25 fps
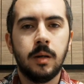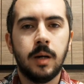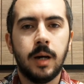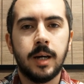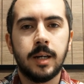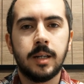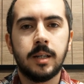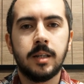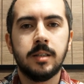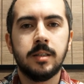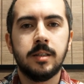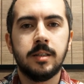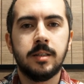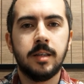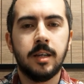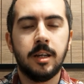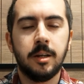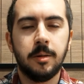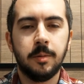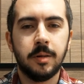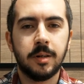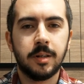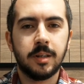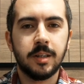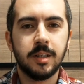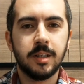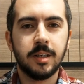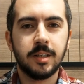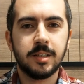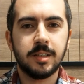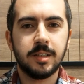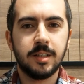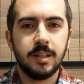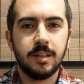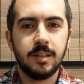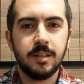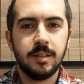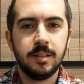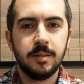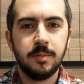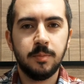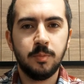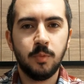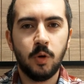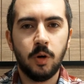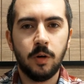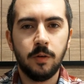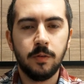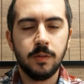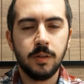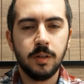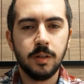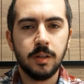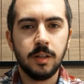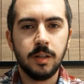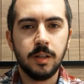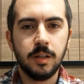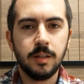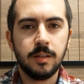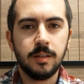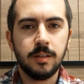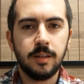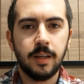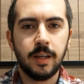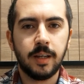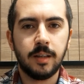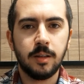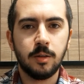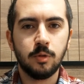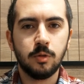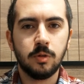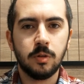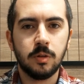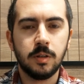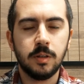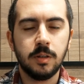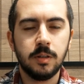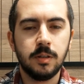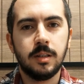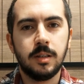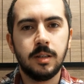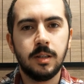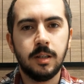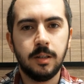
Herkese selam arkadaşlar. Bu hafta da Teknoson'un